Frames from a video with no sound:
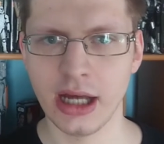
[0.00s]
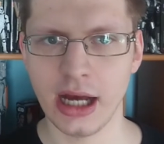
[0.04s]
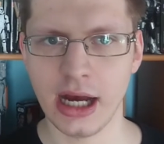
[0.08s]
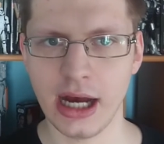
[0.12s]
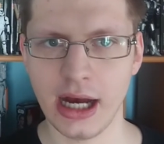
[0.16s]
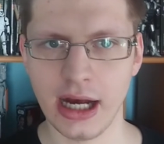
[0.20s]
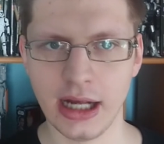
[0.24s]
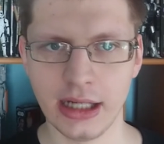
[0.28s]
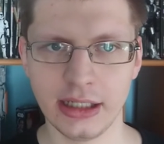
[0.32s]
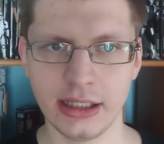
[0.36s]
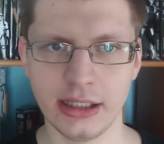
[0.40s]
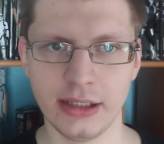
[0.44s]

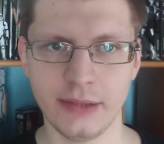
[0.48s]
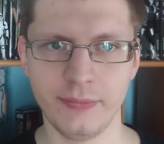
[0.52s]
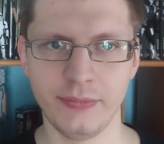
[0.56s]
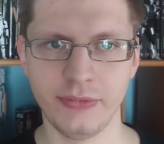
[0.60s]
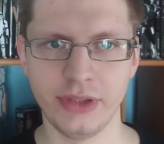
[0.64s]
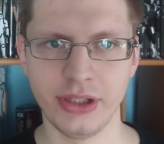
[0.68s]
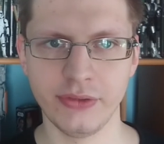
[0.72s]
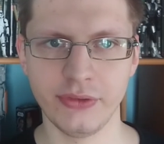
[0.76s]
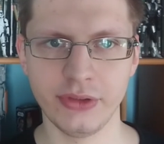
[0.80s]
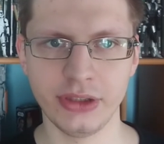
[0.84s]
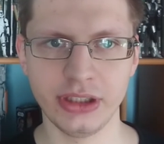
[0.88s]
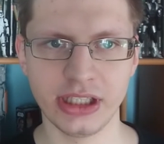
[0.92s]
ale
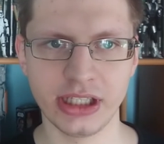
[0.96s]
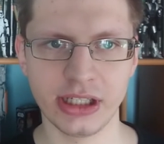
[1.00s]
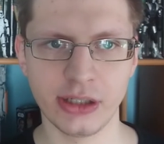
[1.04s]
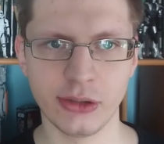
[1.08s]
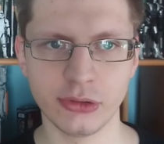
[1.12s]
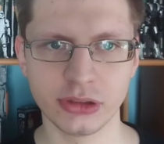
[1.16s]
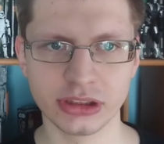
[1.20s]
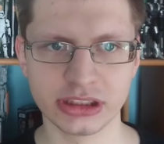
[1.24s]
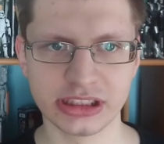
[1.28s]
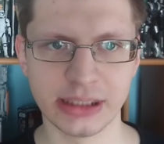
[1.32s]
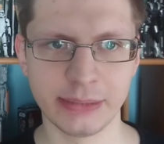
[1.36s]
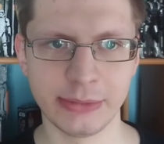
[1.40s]
nie
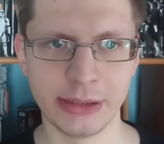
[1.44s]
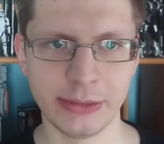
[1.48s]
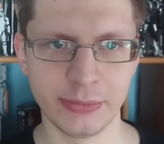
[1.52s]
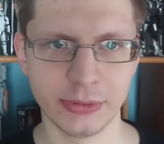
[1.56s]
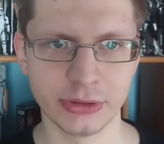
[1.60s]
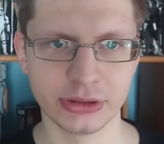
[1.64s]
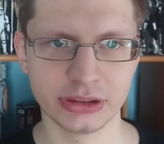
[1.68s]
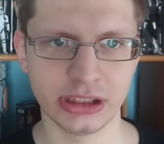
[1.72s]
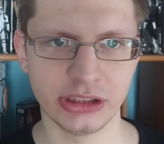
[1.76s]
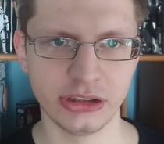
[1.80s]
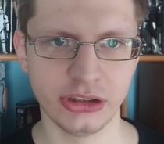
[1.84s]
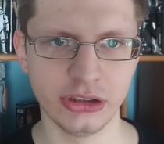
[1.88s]
wynikało z samej
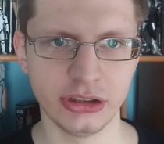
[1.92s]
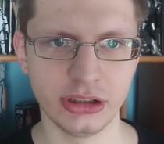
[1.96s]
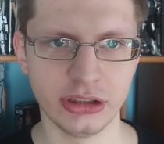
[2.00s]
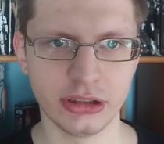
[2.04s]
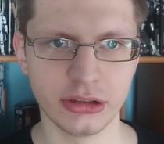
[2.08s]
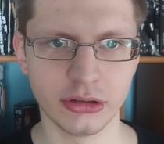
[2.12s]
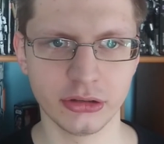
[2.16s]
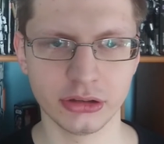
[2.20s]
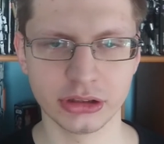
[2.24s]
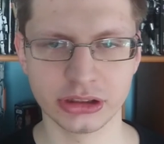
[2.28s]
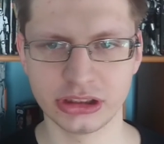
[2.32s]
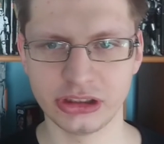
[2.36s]
postaci,
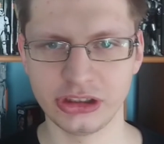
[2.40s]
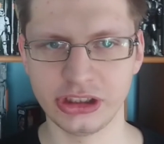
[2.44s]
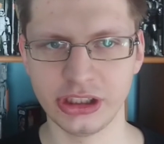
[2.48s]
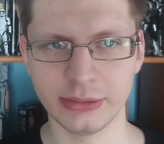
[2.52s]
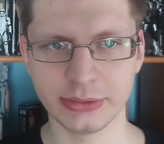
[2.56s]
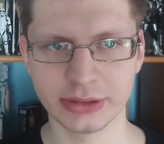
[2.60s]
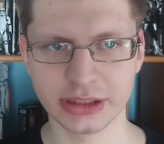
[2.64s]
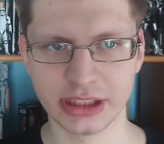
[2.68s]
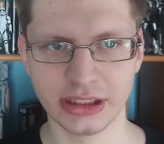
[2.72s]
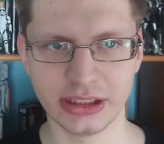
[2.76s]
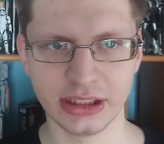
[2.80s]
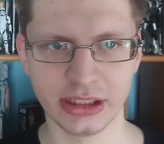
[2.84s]
tylko z
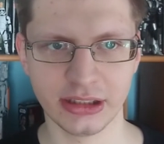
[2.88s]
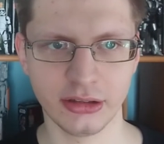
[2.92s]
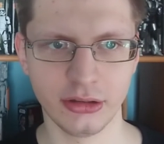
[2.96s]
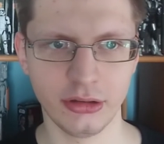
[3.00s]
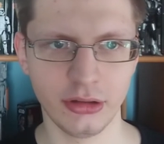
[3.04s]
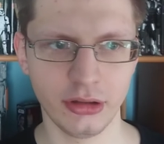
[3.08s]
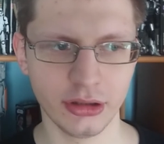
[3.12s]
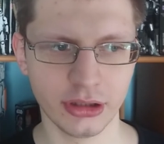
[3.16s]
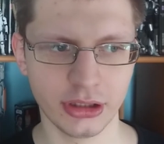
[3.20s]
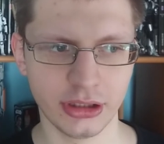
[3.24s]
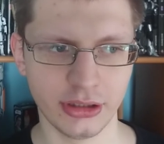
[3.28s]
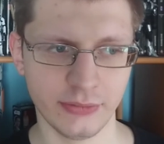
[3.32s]
ziemskiej
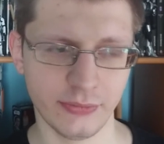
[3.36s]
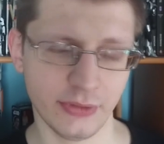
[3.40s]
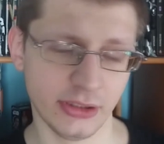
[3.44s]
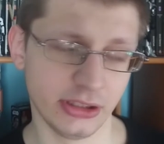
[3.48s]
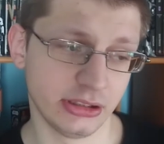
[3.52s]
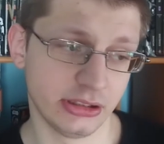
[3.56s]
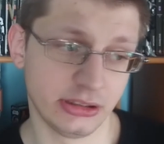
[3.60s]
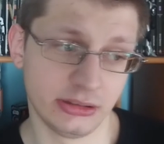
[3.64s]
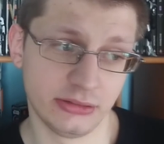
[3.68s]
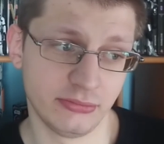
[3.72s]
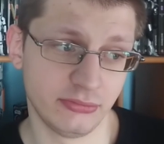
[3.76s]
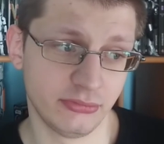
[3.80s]
technologii,
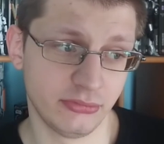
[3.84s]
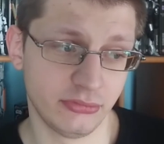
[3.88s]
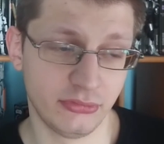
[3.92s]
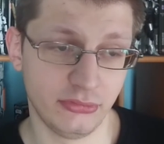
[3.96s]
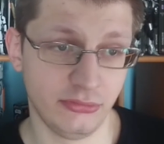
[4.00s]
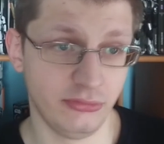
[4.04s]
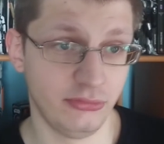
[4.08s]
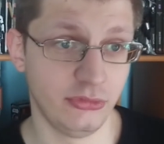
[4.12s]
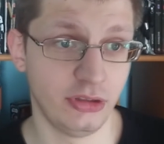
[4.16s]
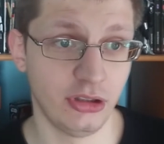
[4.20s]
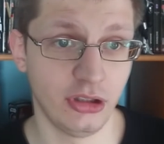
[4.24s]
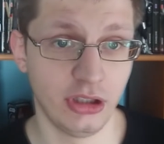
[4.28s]
więc
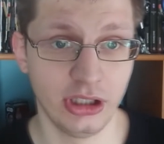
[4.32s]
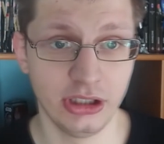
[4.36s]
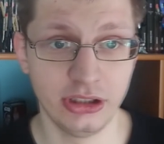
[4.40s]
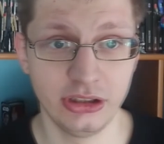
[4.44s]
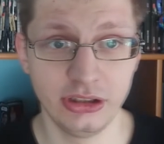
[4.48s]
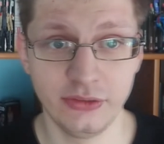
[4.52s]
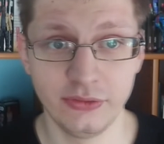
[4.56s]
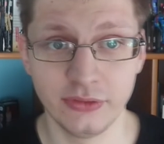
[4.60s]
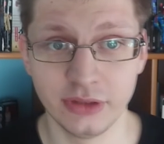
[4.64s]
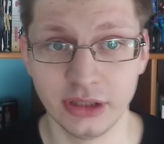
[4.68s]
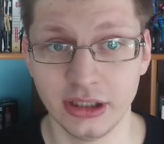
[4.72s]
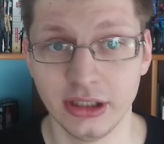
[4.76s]
trochę
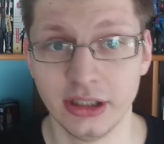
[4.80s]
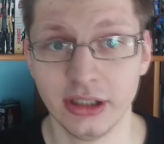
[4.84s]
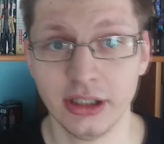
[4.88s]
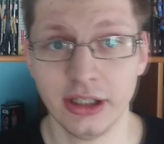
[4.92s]
dziwne.